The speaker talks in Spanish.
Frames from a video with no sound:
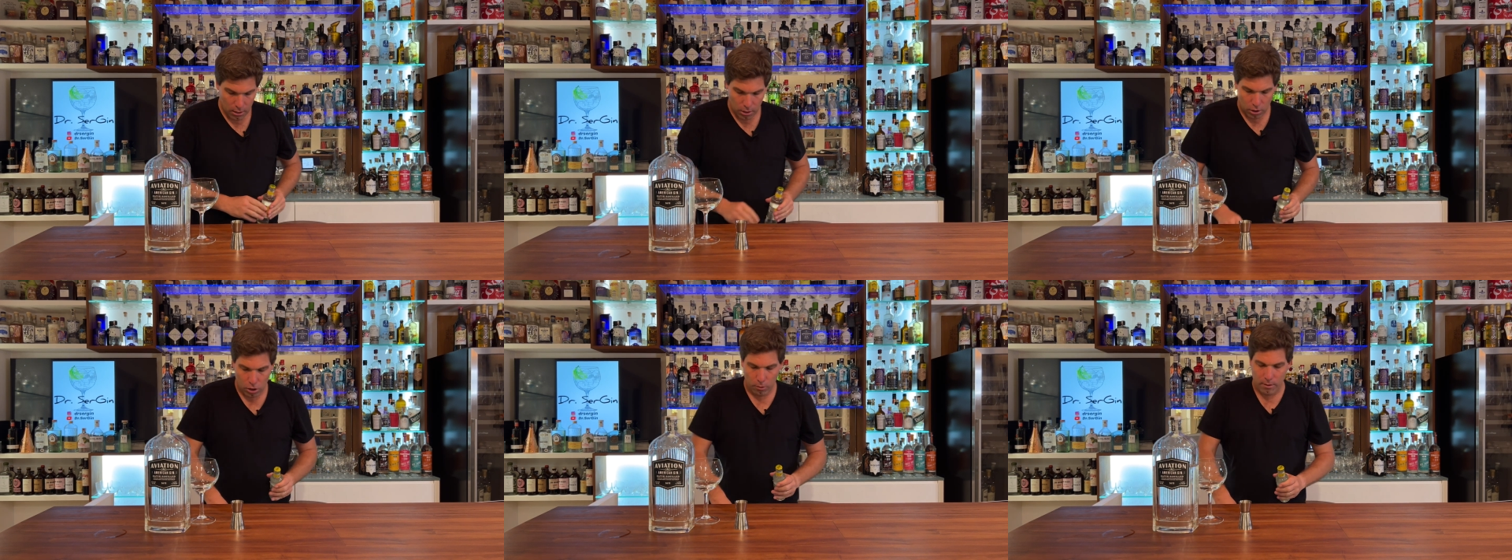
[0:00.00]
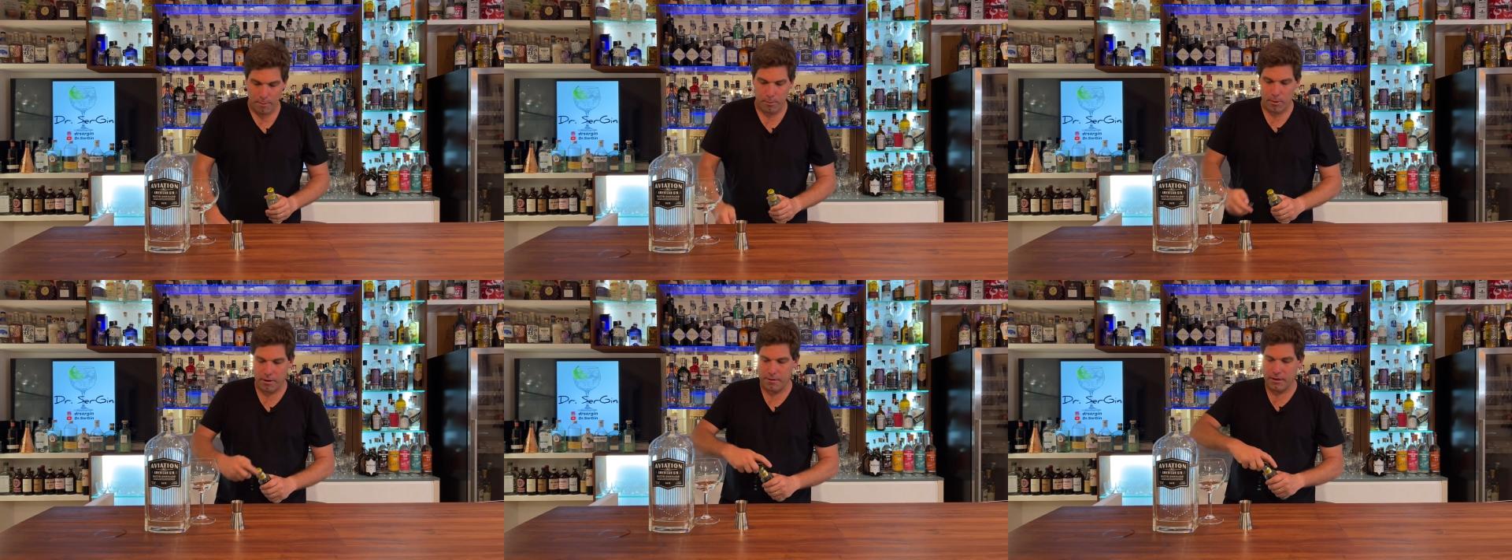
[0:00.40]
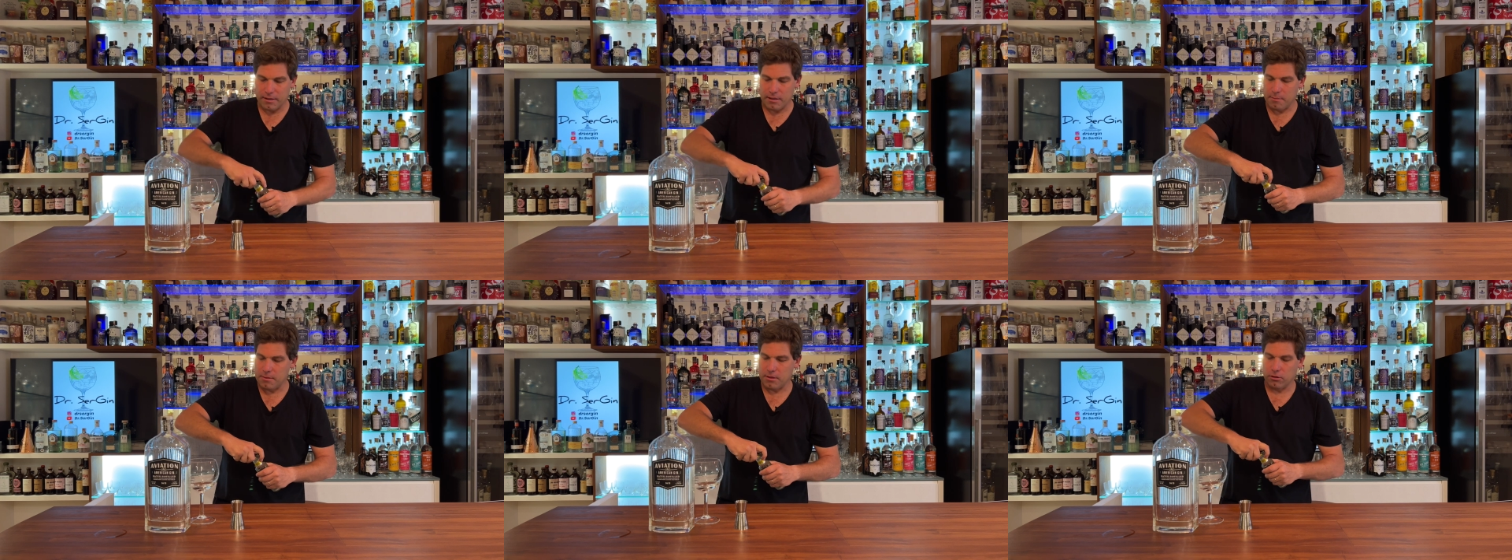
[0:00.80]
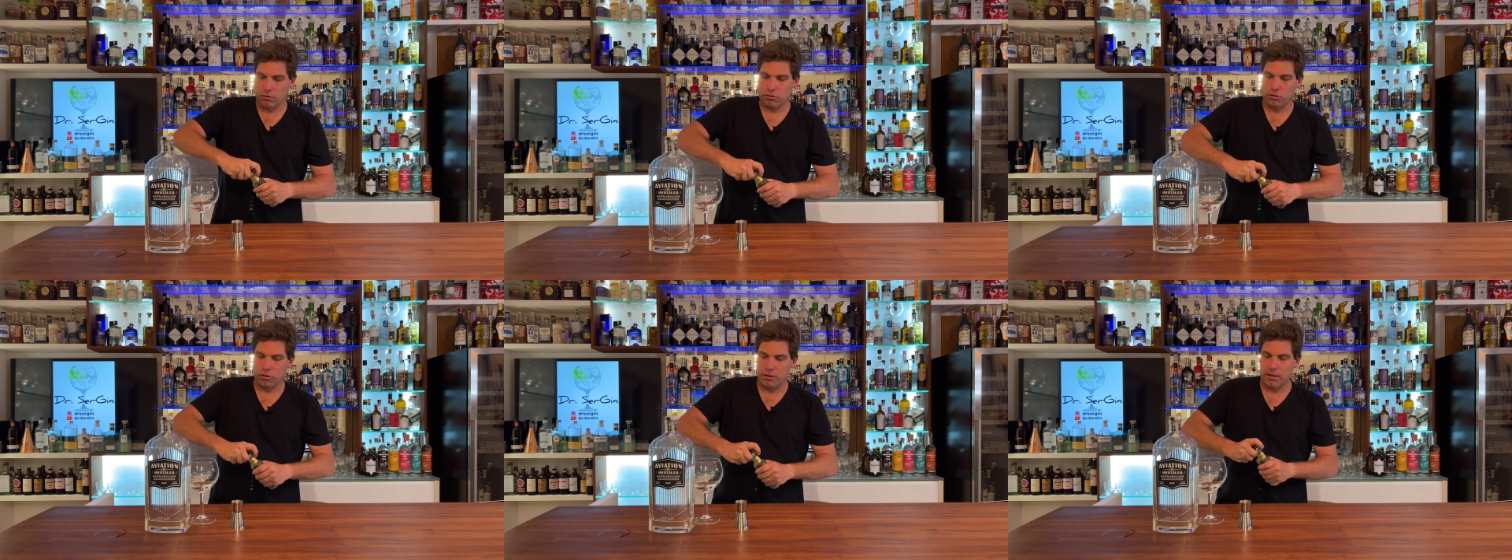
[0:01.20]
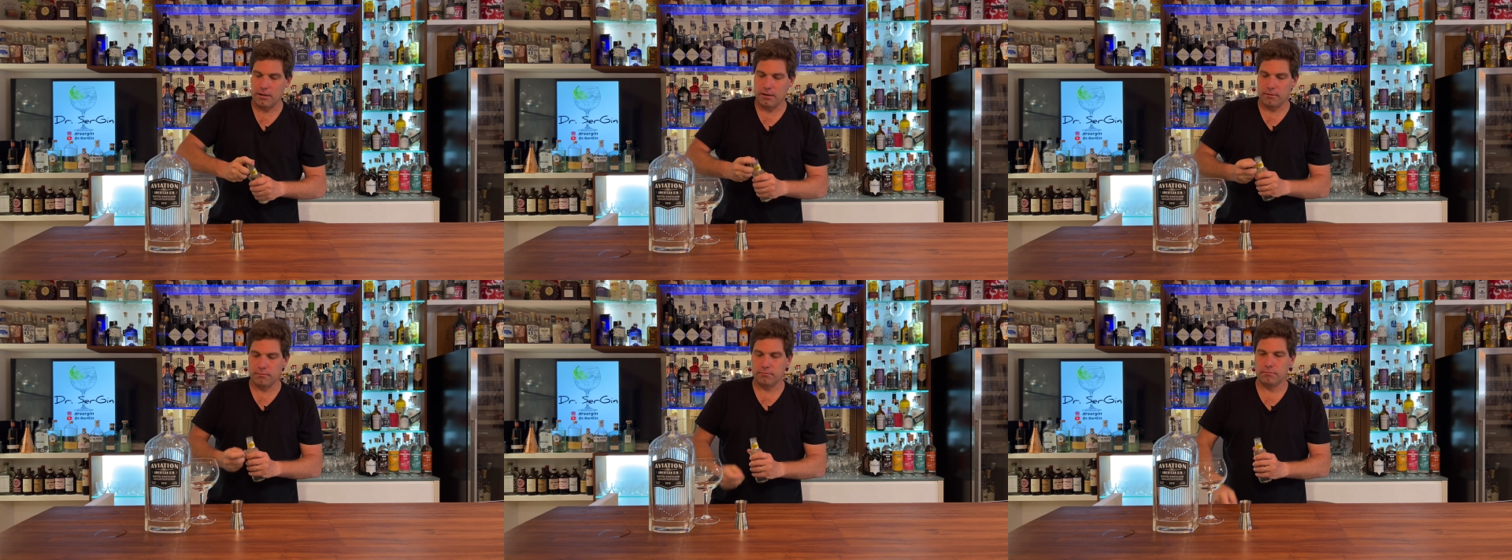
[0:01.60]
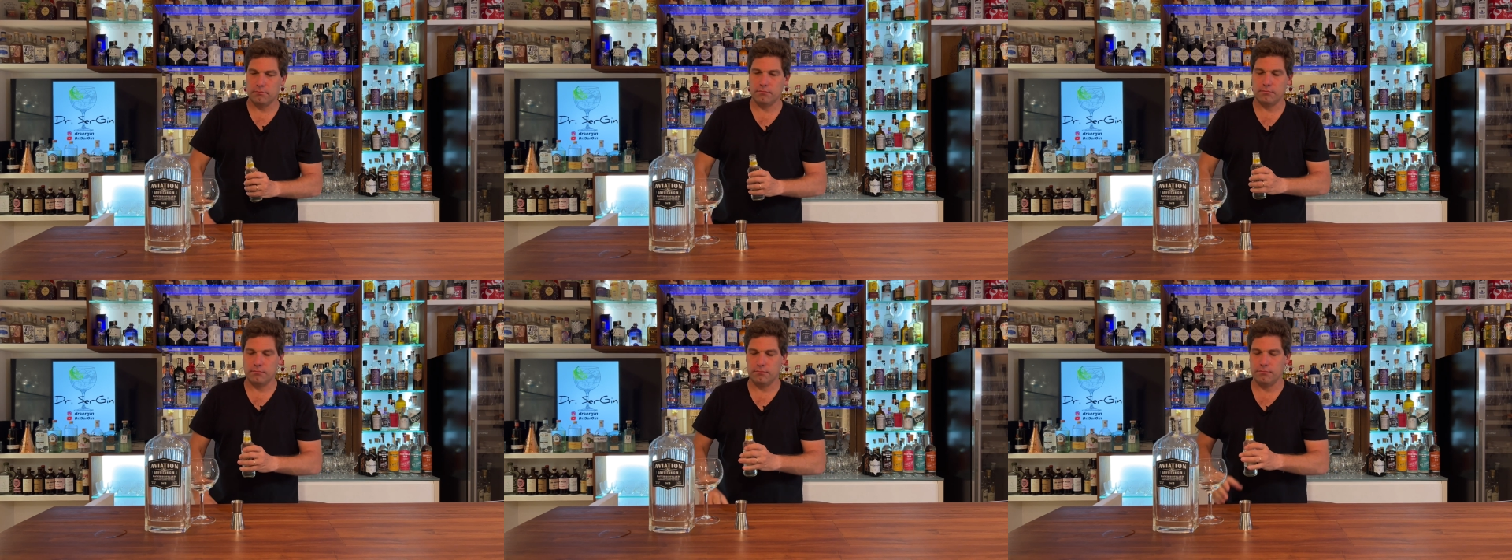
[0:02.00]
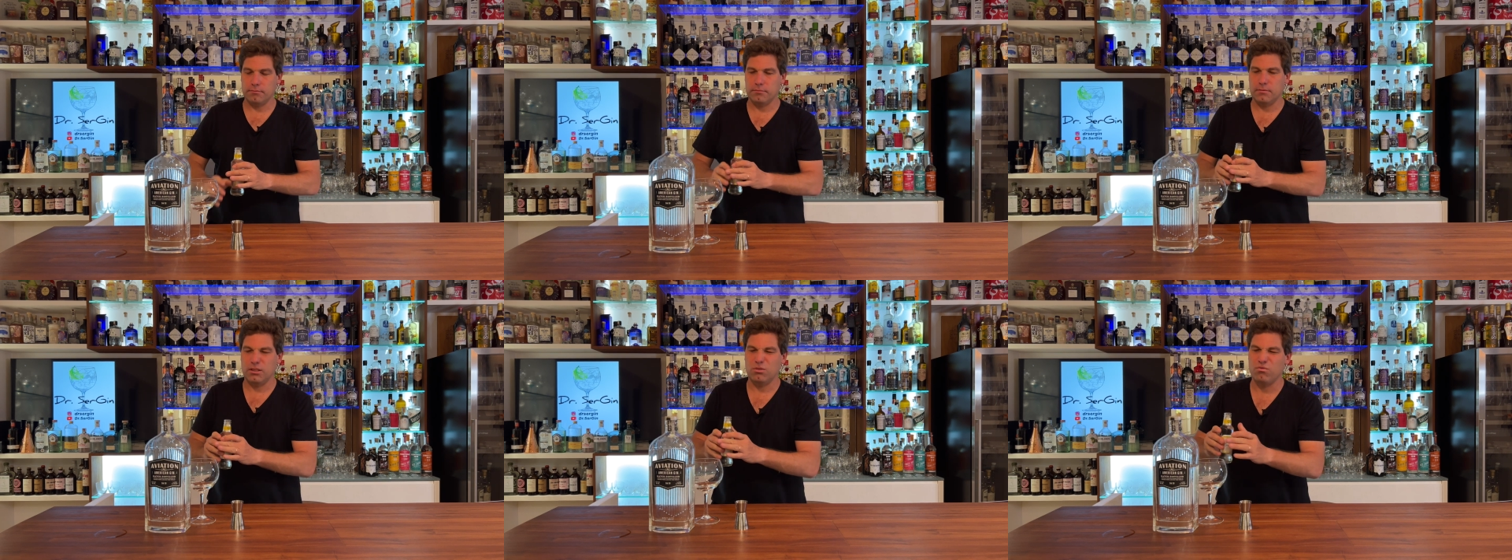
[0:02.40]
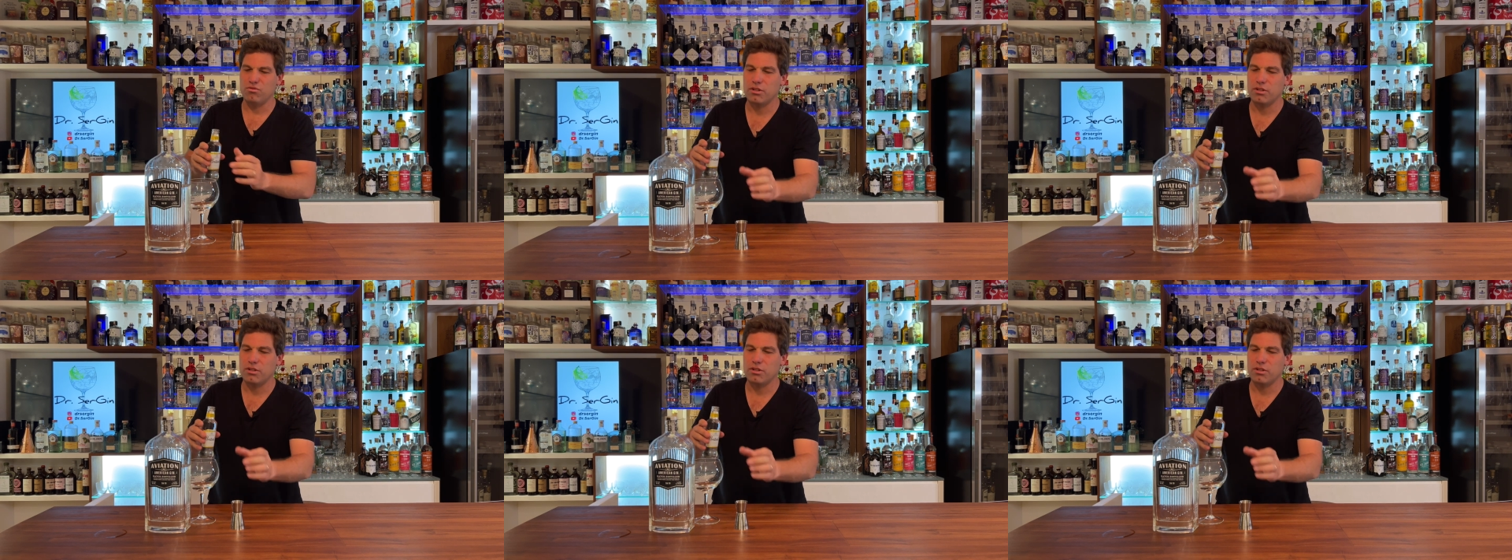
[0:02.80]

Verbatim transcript: Lo voy a probar directamente con tónica es un